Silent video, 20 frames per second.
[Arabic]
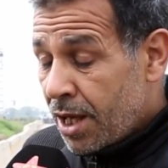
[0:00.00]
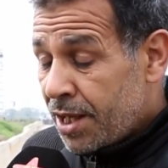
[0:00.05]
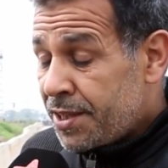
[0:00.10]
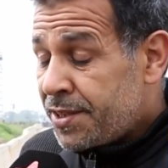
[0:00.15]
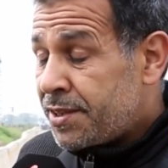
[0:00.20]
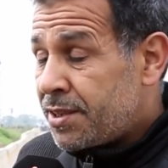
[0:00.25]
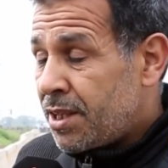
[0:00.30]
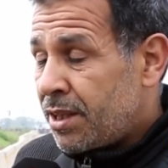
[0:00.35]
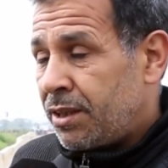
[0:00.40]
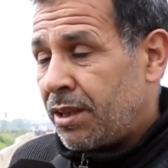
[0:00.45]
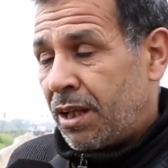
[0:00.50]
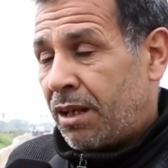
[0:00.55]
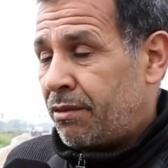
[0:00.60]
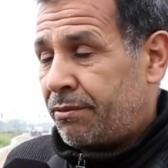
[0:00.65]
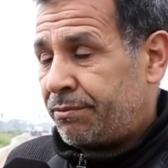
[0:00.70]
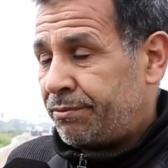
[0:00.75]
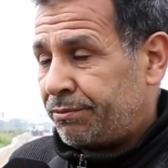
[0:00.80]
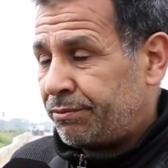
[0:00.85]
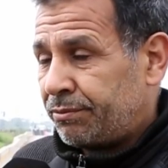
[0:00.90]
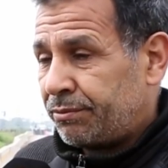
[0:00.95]
السيء
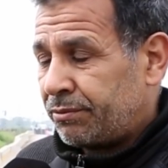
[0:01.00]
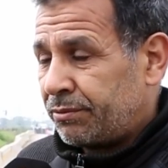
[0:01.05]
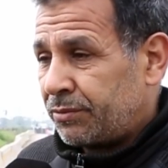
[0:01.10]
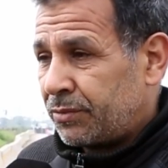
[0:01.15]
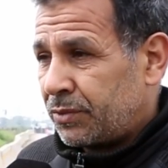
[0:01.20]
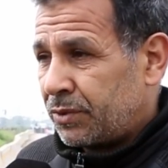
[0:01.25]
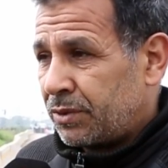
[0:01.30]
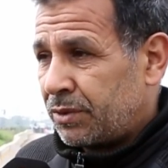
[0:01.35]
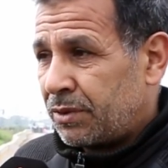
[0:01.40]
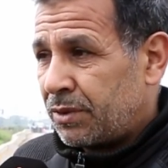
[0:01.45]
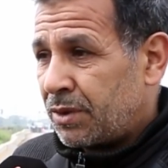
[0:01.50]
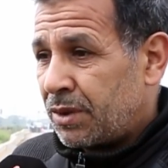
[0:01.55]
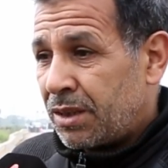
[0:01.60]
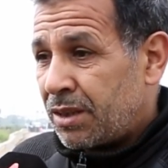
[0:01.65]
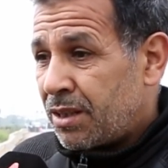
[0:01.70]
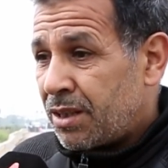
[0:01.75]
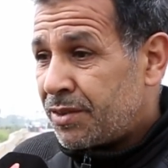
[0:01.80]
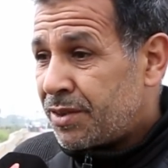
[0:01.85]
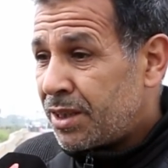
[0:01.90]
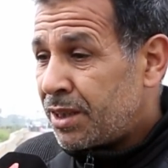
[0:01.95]

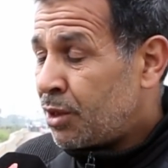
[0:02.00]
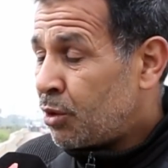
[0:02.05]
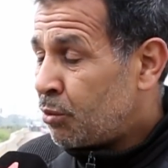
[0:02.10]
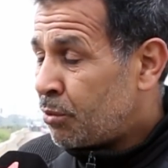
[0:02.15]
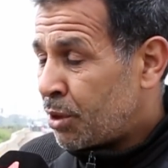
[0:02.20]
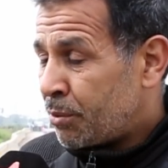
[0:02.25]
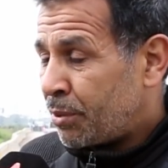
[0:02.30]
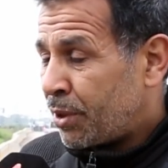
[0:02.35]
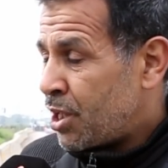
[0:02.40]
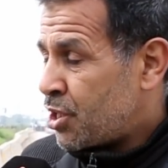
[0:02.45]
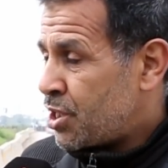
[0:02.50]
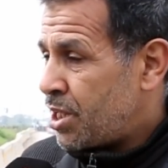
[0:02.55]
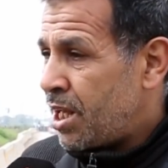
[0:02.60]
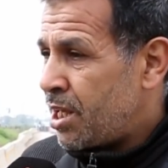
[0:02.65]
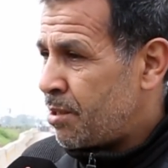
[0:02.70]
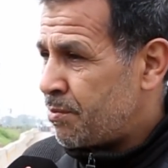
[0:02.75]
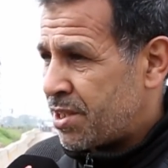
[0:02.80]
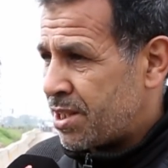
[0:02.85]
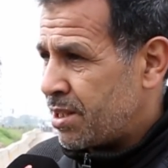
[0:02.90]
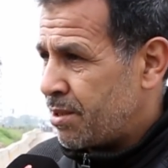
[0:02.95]
السيء وما نبغاش
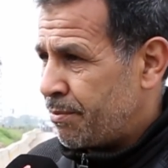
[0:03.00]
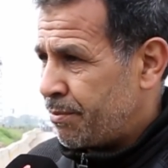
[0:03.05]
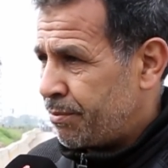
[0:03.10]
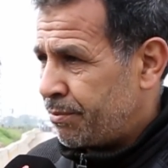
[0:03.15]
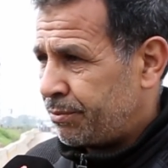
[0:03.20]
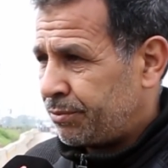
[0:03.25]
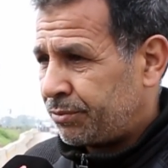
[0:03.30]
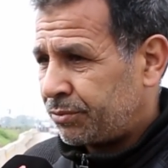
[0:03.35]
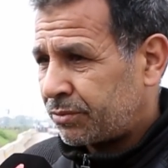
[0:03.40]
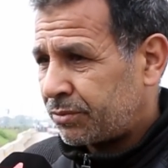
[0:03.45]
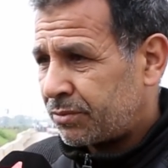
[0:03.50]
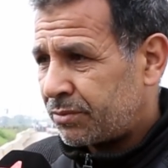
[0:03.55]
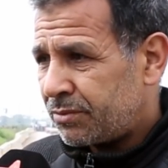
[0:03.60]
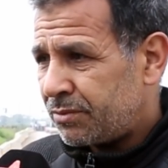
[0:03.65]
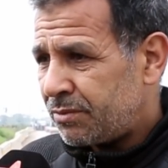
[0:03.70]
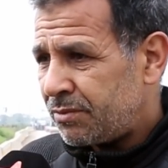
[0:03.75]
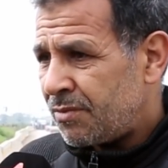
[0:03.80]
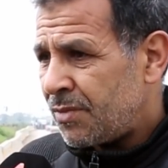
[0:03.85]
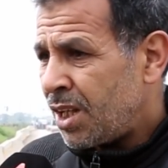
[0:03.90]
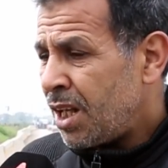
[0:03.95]
لاي مسلم
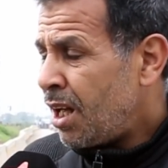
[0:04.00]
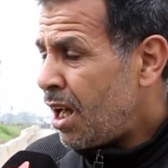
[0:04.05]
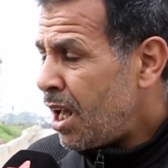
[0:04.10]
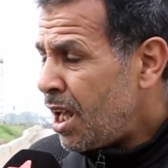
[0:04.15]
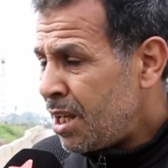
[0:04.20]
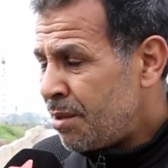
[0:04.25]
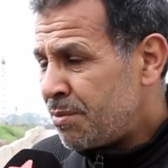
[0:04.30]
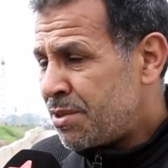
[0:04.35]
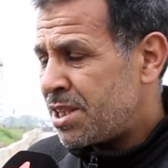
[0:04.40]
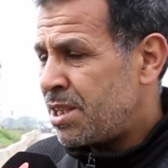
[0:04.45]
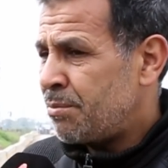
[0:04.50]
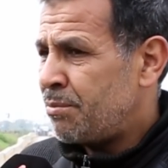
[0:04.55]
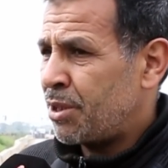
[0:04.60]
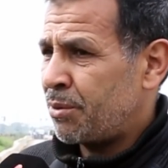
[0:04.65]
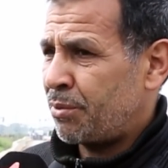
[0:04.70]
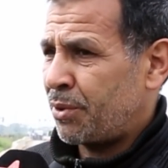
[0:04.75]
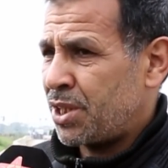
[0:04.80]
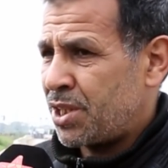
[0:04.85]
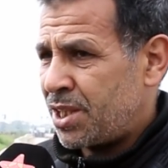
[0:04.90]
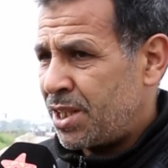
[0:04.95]
اي مسلم ما
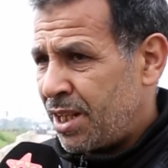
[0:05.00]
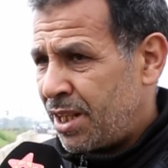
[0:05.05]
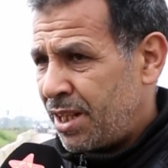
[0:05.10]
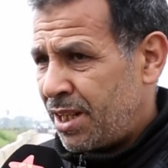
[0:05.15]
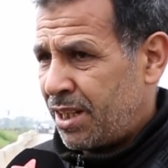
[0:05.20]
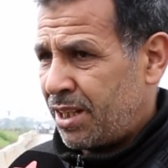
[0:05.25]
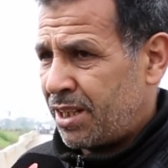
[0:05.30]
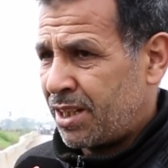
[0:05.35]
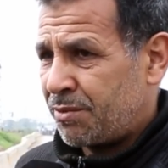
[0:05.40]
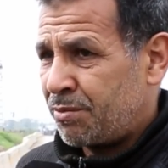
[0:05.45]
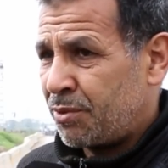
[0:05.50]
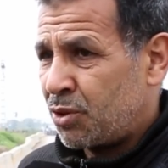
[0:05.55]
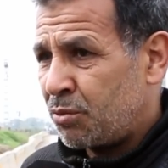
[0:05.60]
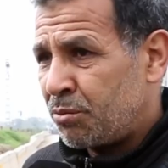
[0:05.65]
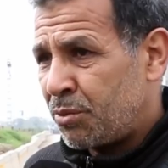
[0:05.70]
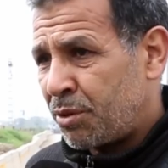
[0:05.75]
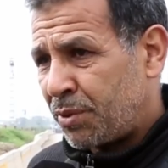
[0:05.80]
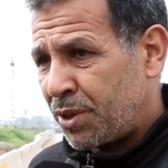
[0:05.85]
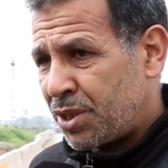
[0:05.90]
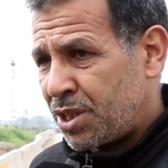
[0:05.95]
نبغيش لي انا هذيك سميتو
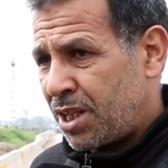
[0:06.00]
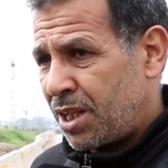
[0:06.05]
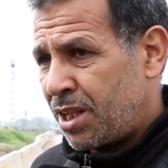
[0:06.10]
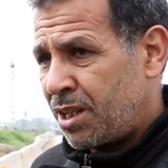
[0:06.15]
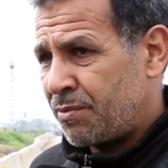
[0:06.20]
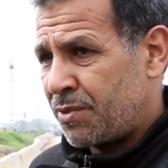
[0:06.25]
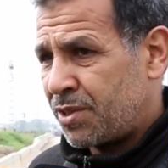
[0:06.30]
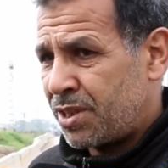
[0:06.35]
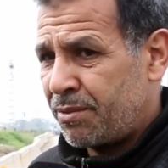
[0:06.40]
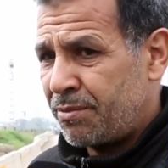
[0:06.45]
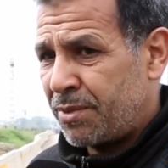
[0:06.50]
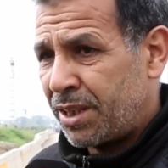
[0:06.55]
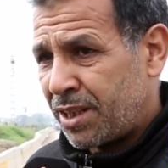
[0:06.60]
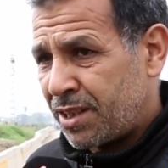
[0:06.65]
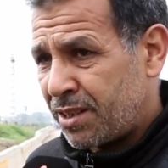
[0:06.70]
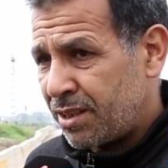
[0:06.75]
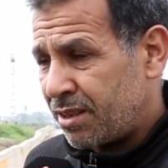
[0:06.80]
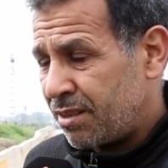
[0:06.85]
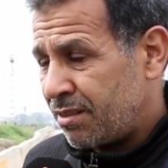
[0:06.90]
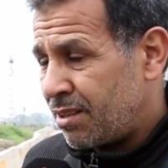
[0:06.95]
ما نبغيش لاي مسلم
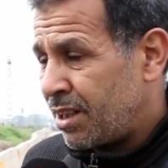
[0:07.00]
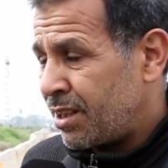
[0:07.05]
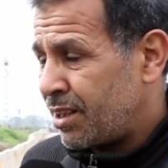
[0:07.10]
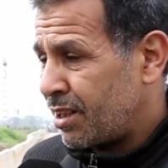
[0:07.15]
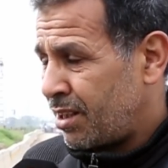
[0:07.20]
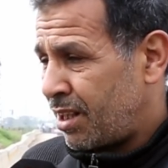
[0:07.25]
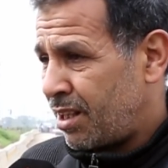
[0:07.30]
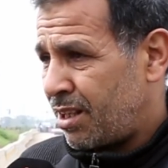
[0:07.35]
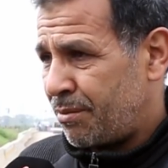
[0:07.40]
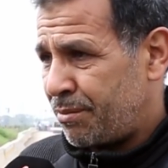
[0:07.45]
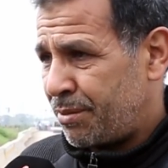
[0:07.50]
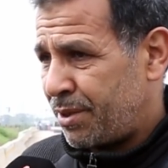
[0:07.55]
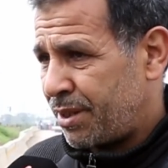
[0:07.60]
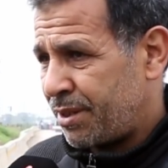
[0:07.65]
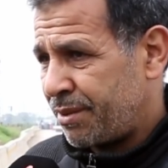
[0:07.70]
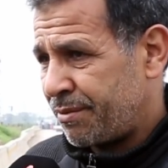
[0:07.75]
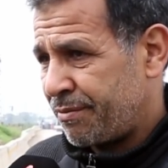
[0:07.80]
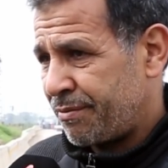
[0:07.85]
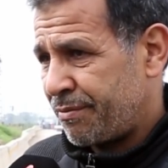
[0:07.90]
هذاك هذاك الخبر